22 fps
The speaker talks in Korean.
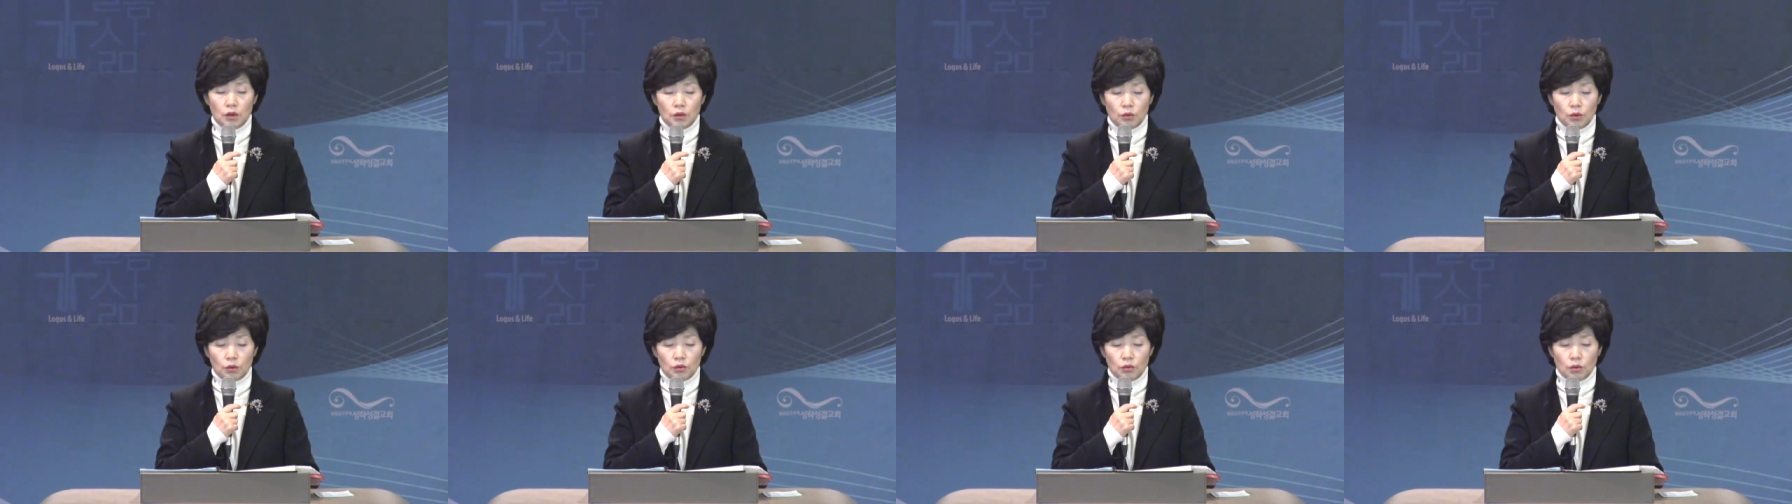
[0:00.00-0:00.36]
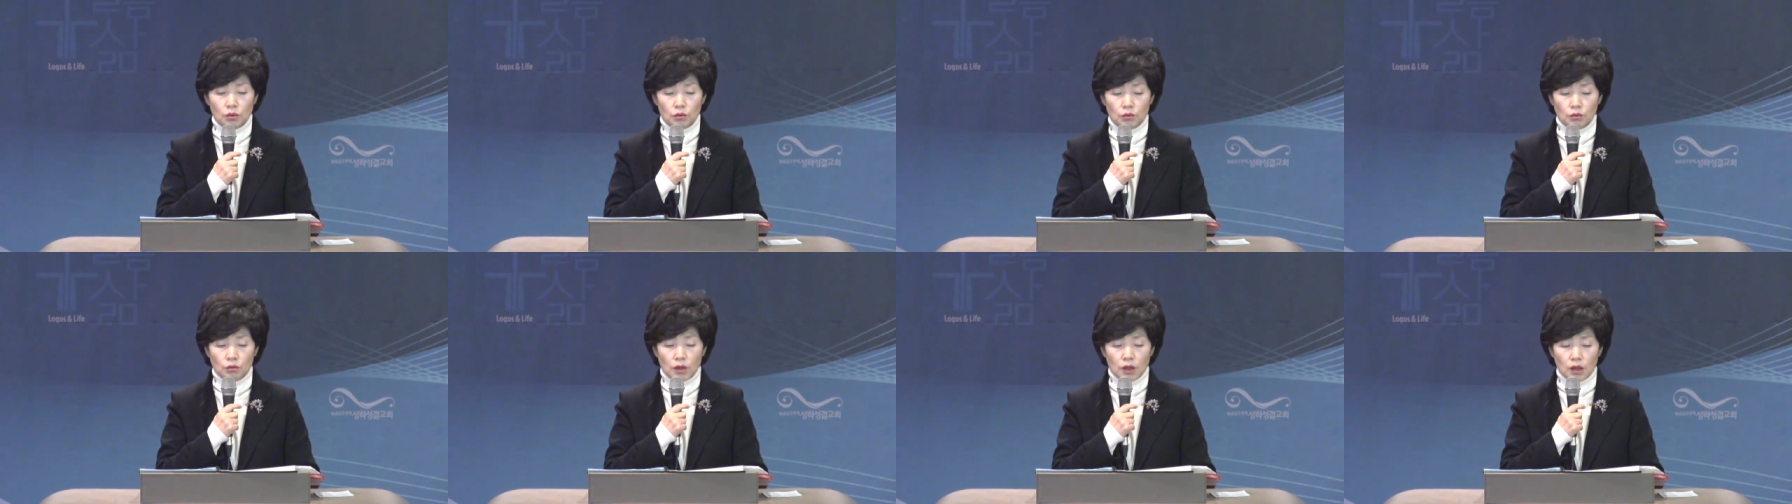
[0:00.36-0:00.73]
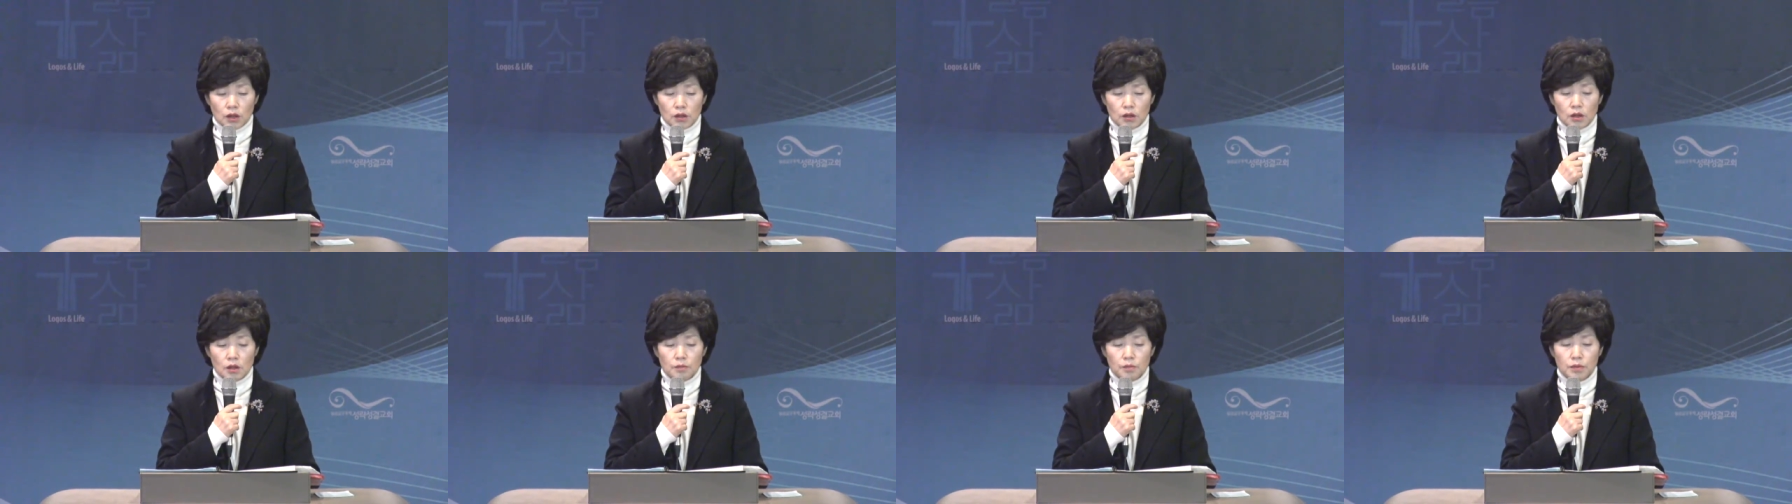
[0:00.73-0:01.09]
고통과
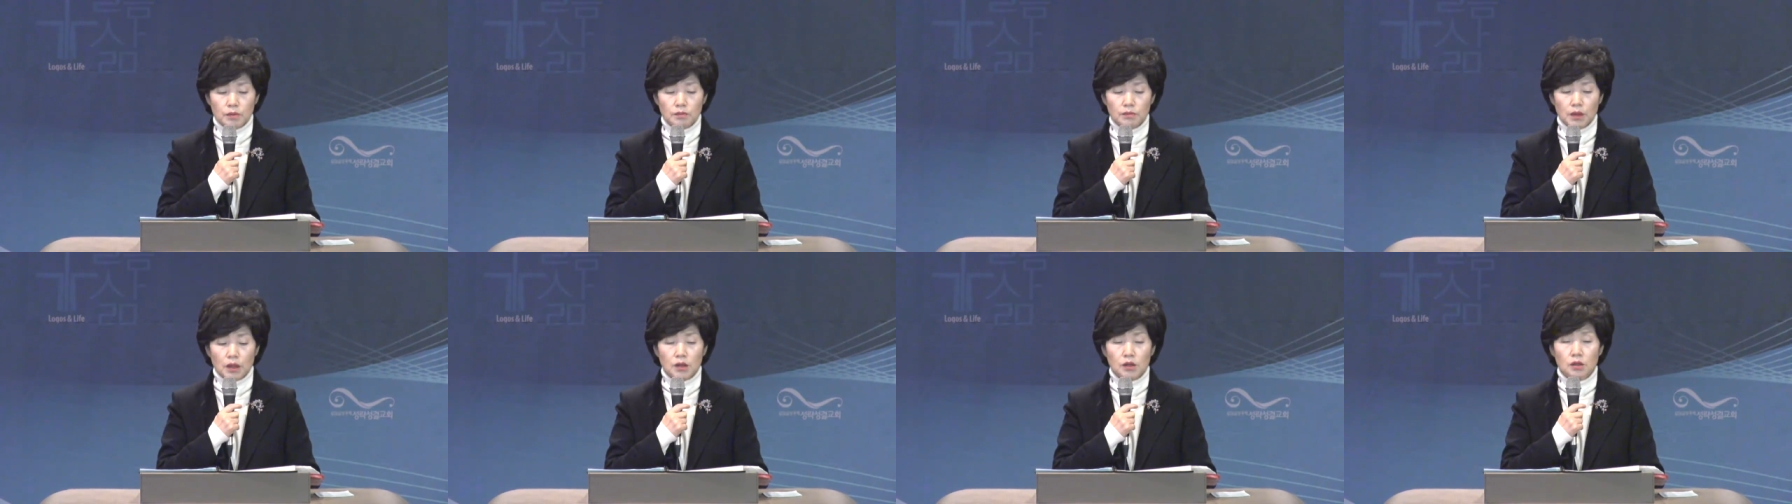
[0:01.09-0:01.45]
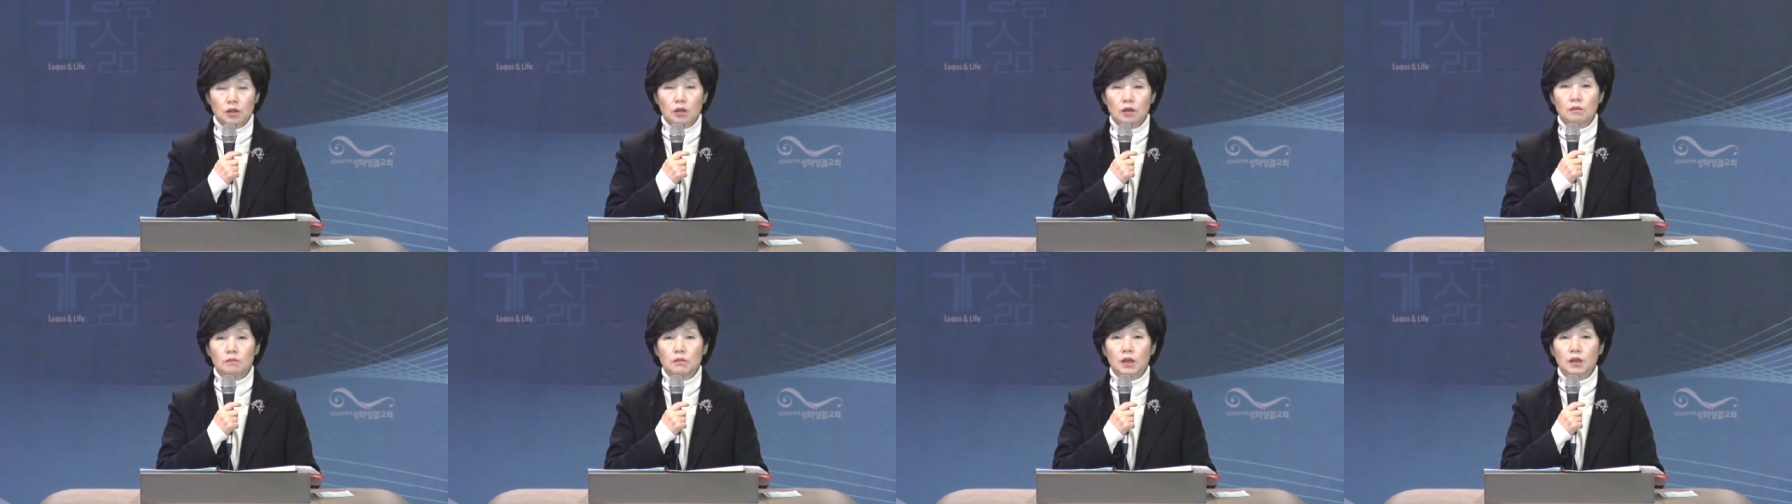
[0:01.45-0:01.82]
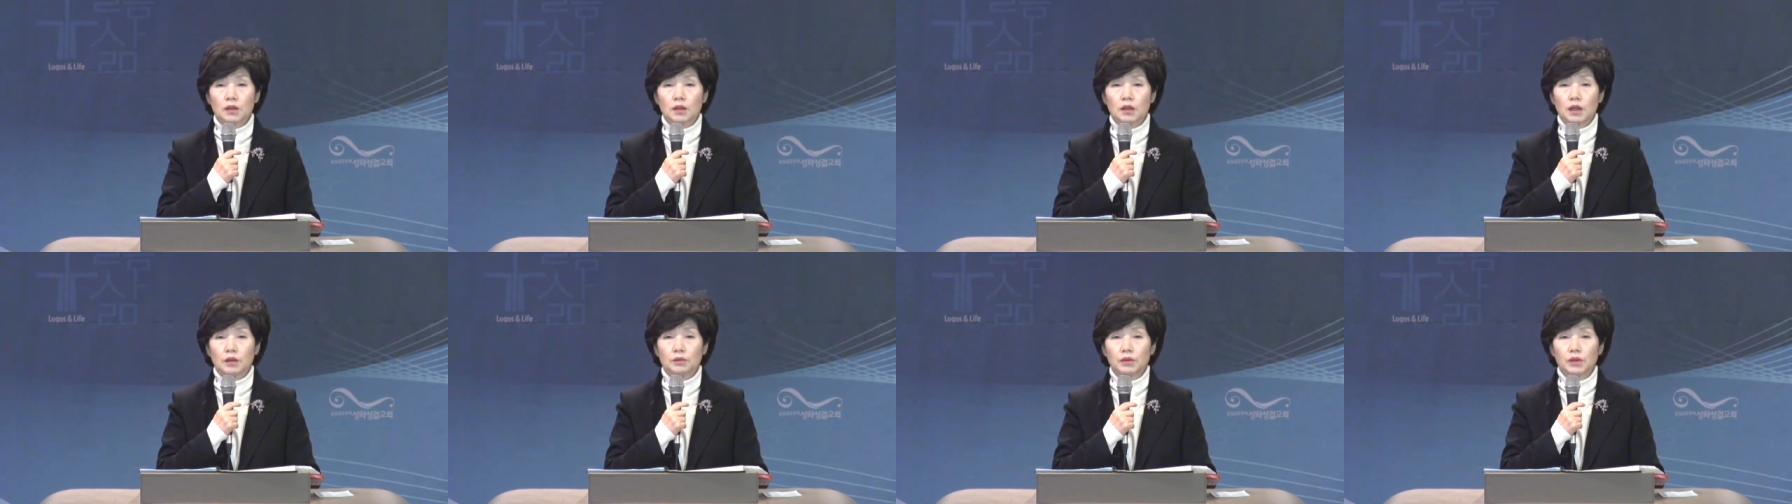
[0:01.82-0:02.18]
슬픔과
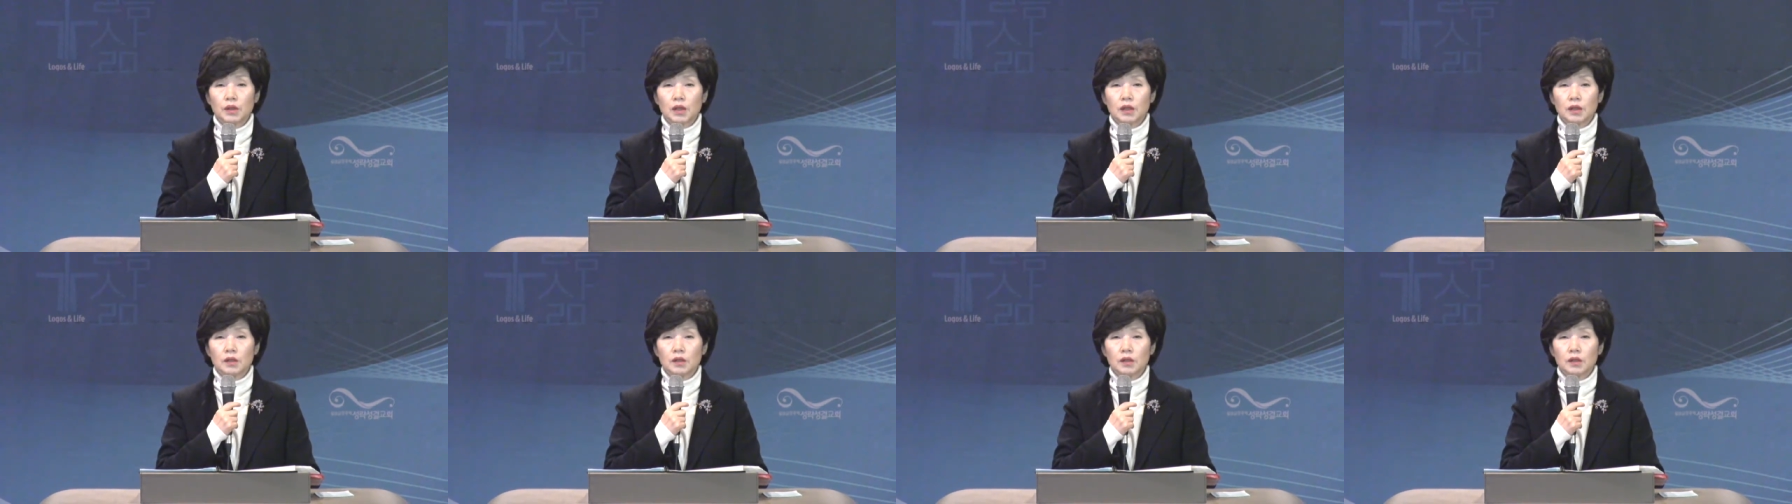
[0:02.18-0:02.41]
절망 가운데